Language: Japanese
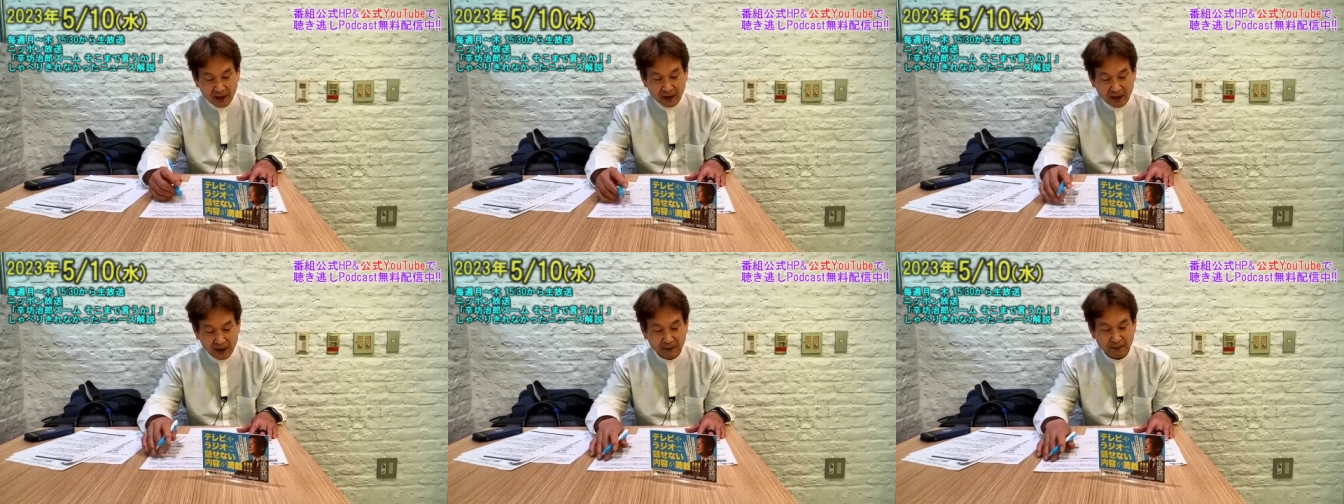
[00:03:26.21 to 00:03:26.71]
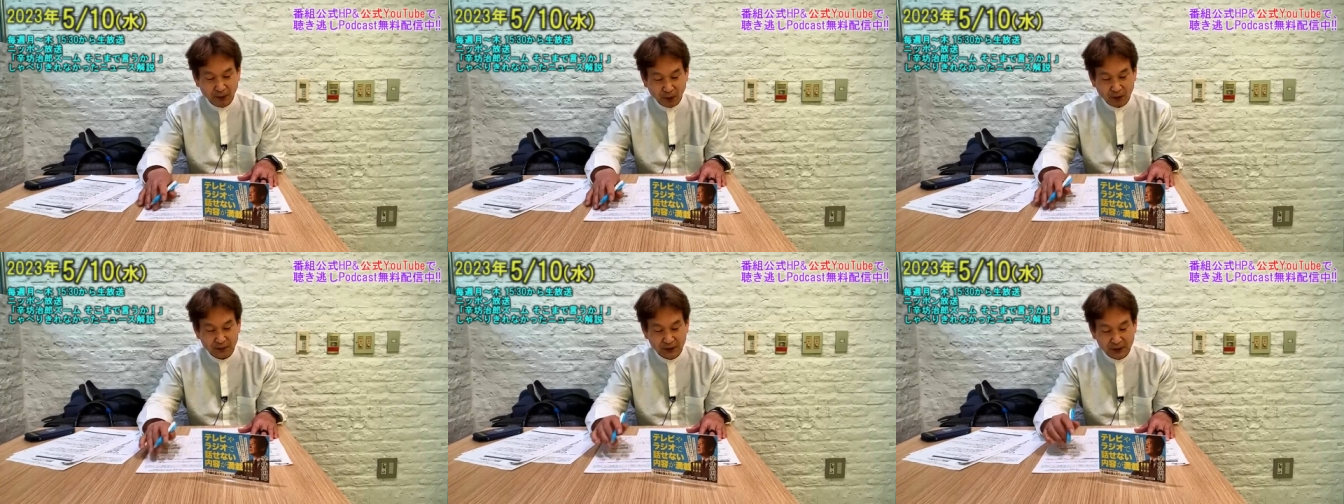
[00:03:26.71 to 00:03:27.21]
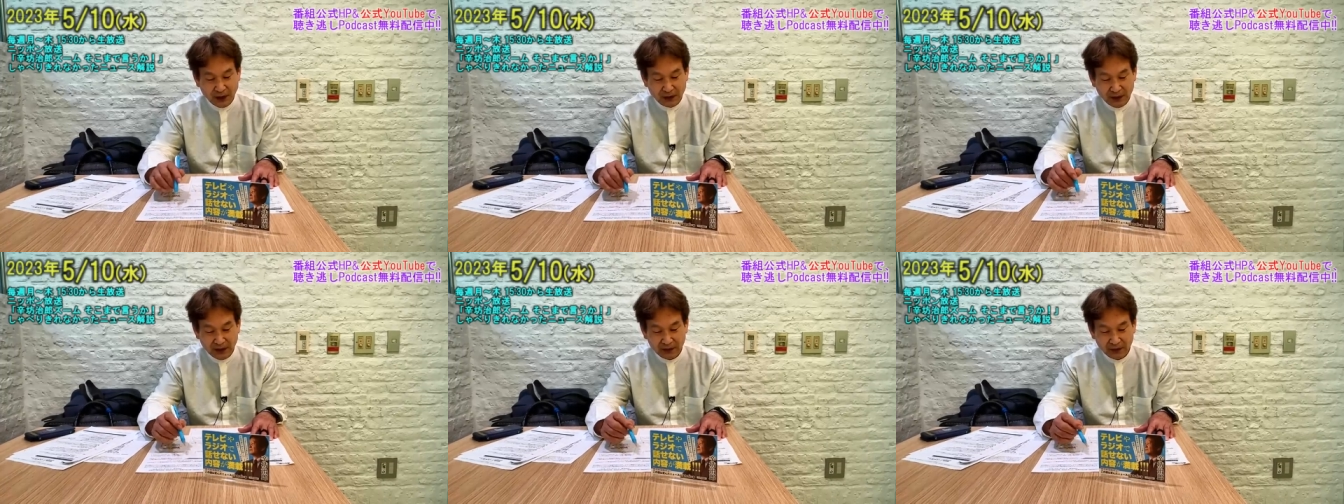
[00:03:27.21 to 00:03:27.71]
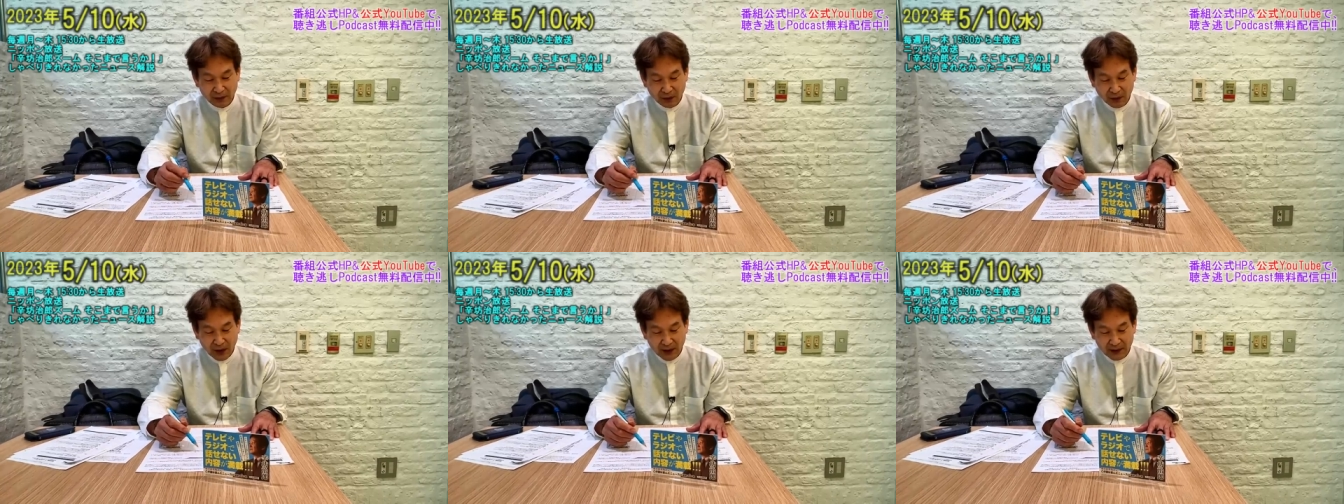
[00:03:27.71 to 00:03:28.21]
えー、一方、物価の変
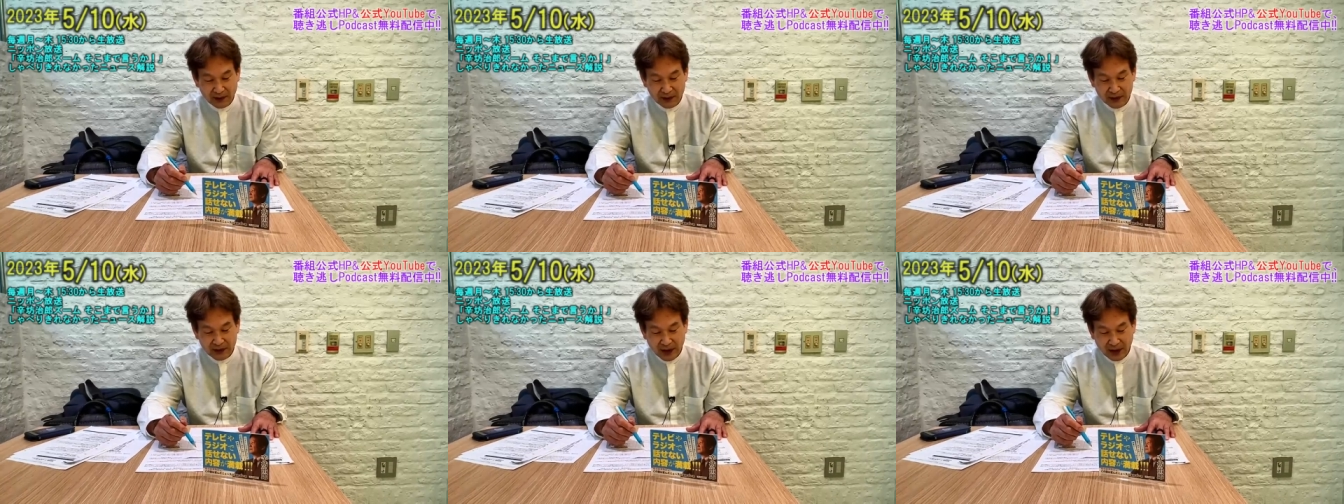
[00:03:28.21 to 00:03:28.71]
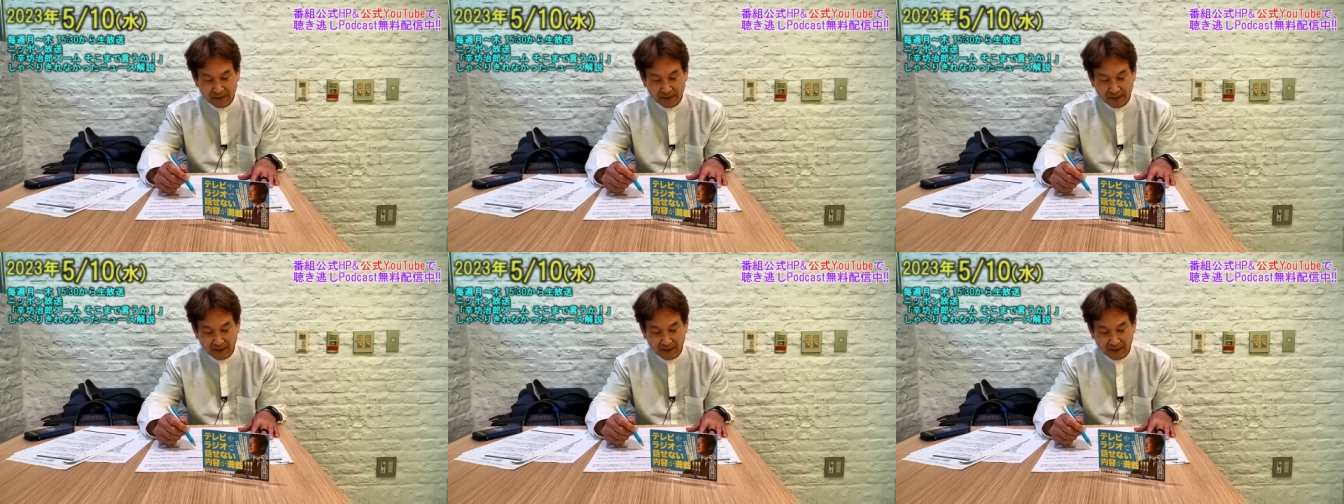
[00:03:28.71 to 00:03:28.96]
動を反映した、